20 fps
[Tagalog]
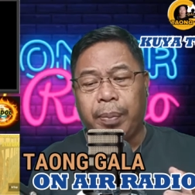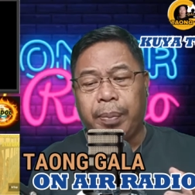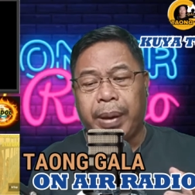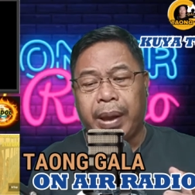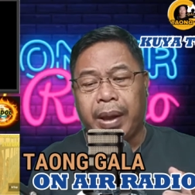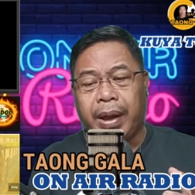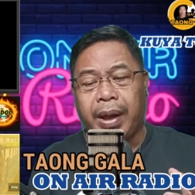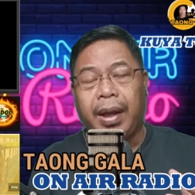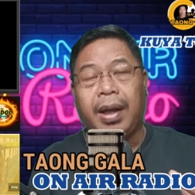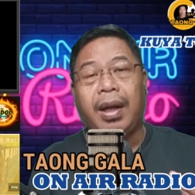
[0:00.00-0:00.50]
pa
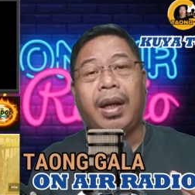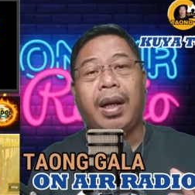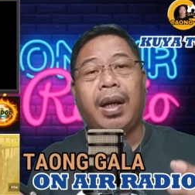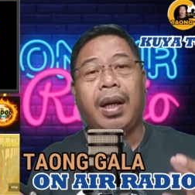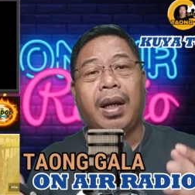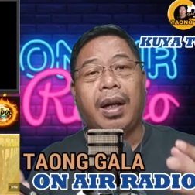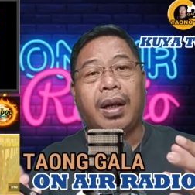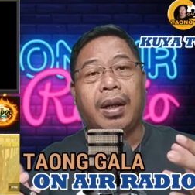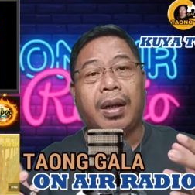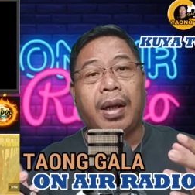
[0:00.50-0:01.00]
rin
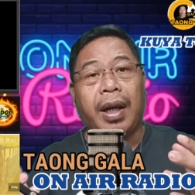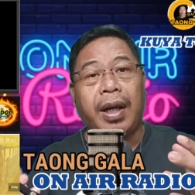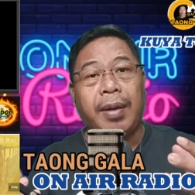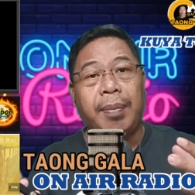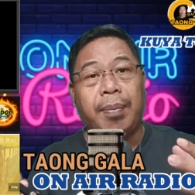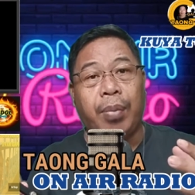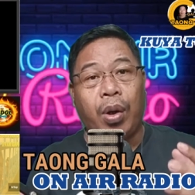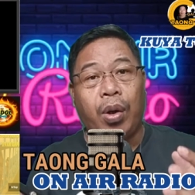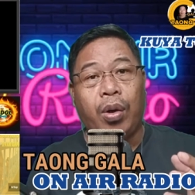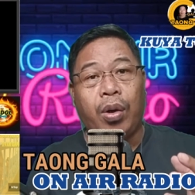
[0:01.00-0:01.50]
kay
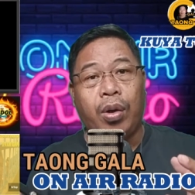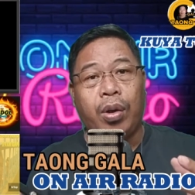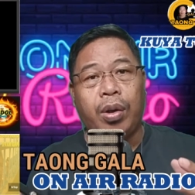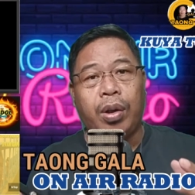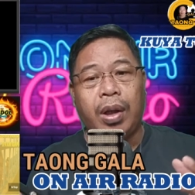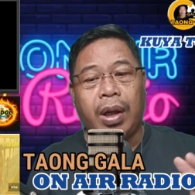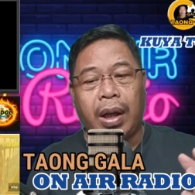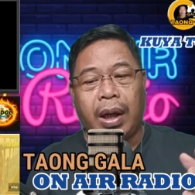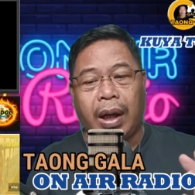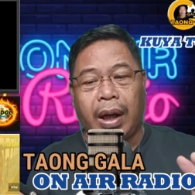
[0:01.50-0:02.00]
Bong
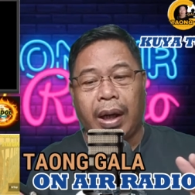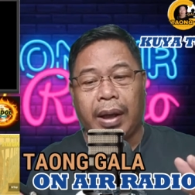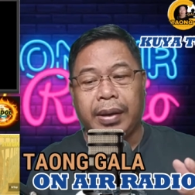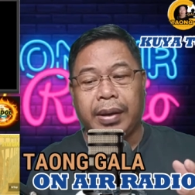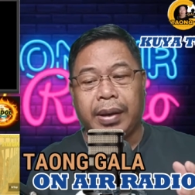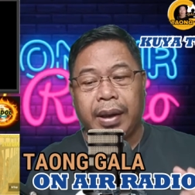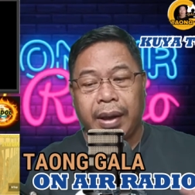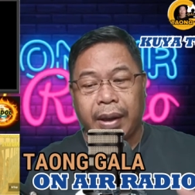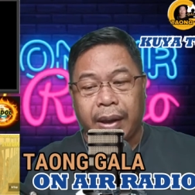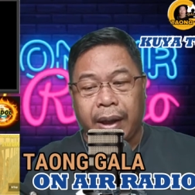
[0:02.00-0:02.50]
at
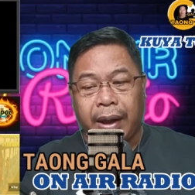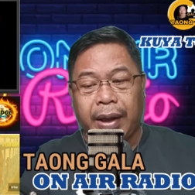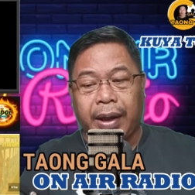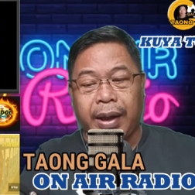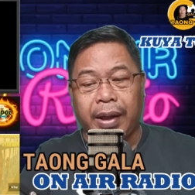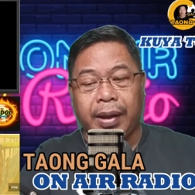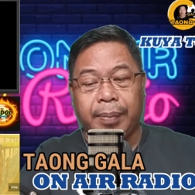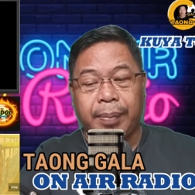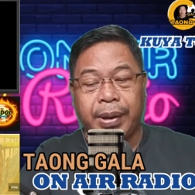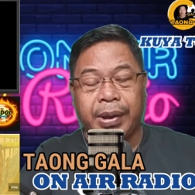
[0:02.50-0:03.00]
kay
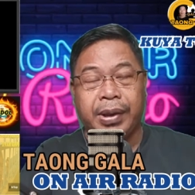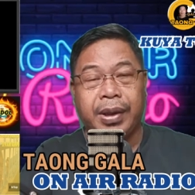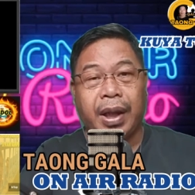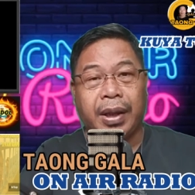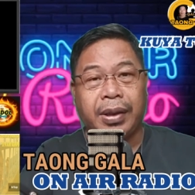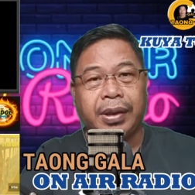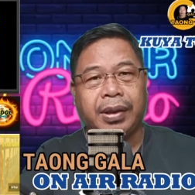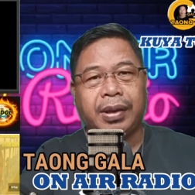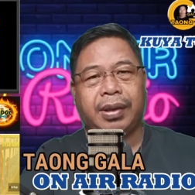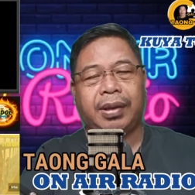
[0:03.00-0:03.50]

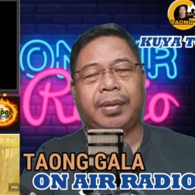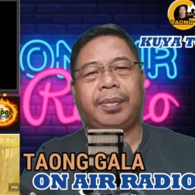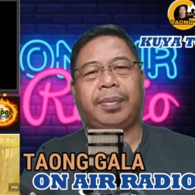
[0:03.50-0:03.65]
Kagabusiness.